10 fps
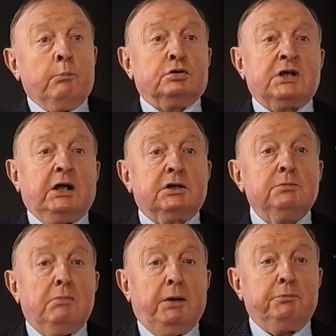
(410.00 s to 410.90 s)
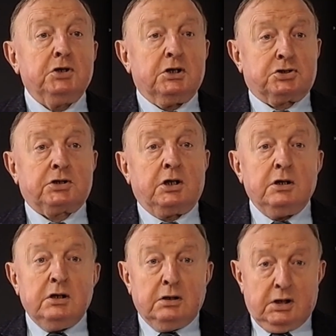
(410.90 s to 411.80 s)
Poza tym mamy jeszcze
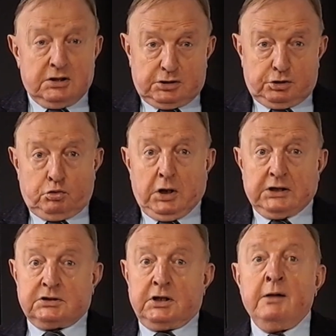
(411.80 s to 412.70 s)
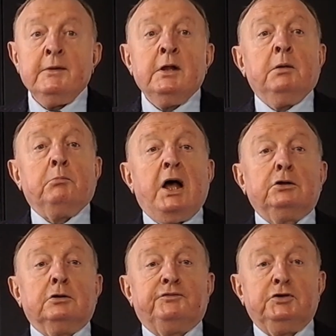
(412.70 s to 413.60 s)
inne sytuacje,
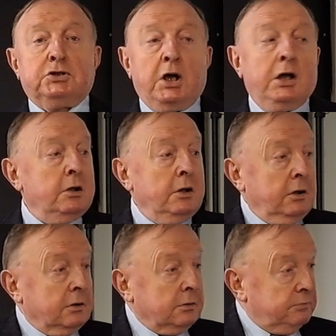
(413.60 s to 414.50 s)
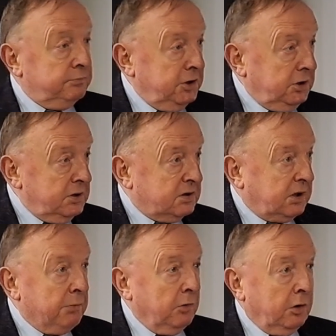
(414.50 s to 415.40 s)
mianowicie
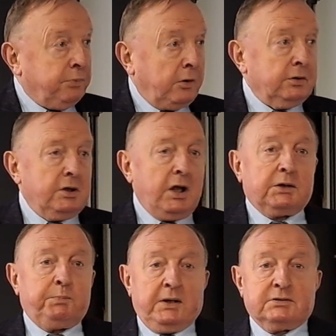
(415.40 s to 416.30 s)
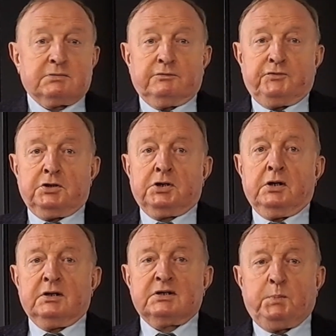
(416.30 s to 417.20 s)
ministrem obrony, jak Państwo wiecie,
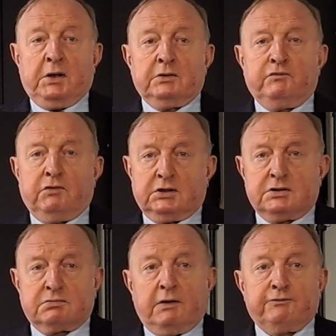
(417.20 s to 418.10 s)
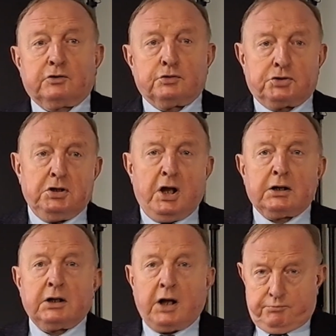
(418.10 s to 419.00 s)
jest pan Władysław
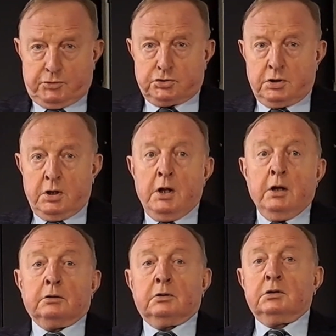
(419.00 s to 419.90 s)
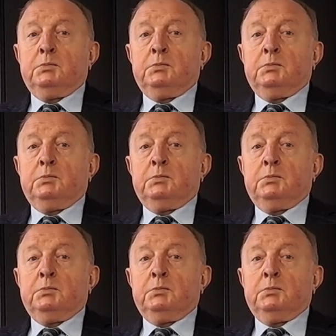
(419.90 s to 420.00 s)
Kosiniak-Kamysz. No